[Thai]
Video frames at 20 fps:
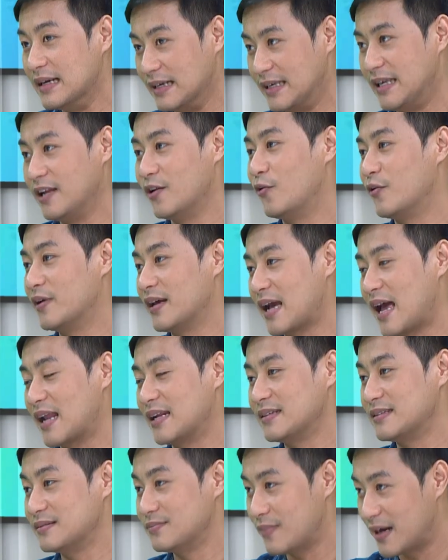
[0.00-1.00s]
หนึ่งกิโลในการ
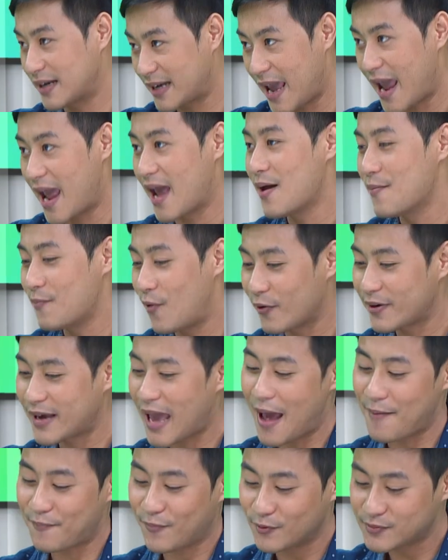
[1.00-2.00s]
มาแกะพอ
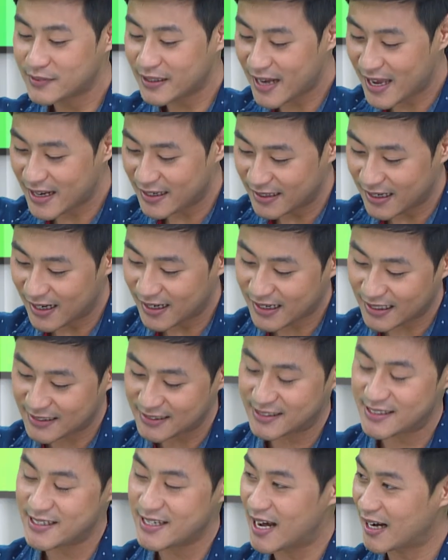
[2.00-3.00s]
แกะปุ๊บจะได้เนื้อกัน
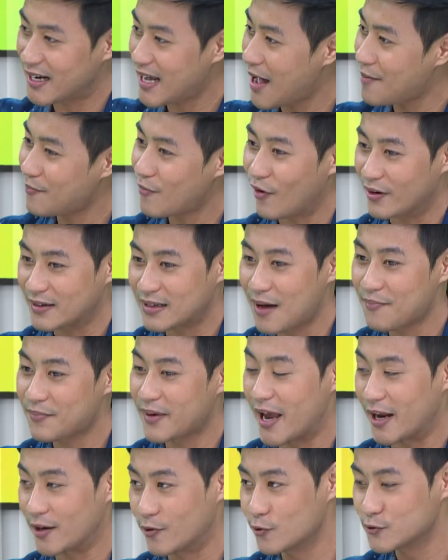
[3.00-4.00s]
เชียงกล้ามอ่อนกล้าม
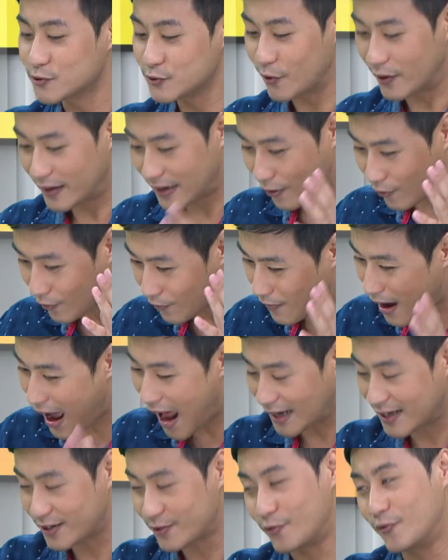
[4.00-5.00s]
แข็งทุกส่วนเรา
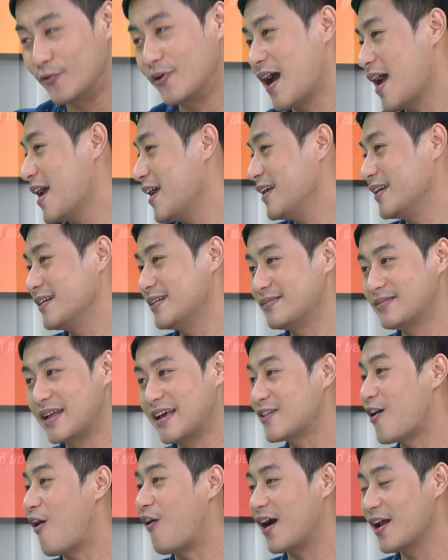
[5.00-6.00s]
อัดลงให้ใน
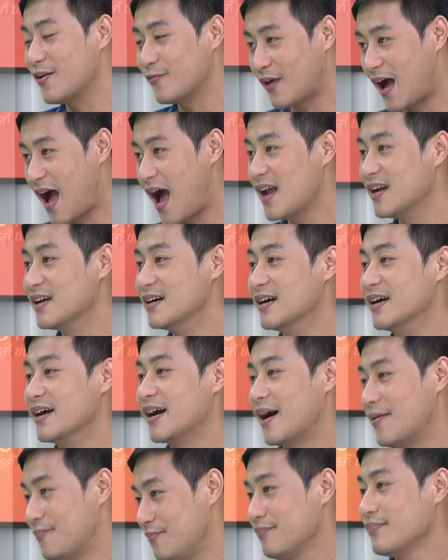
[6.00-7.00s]
กล่องให้ลูกค้าเลย
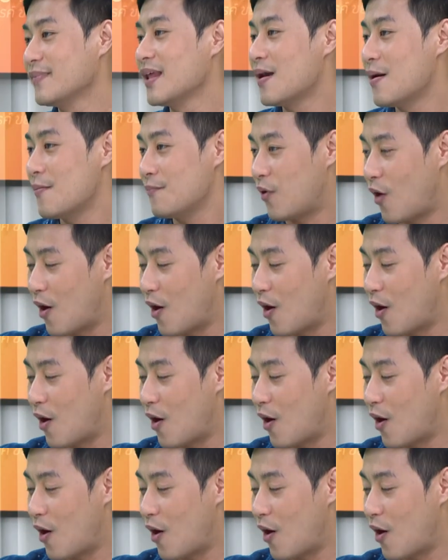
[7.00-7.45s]
ครับพร้อมกั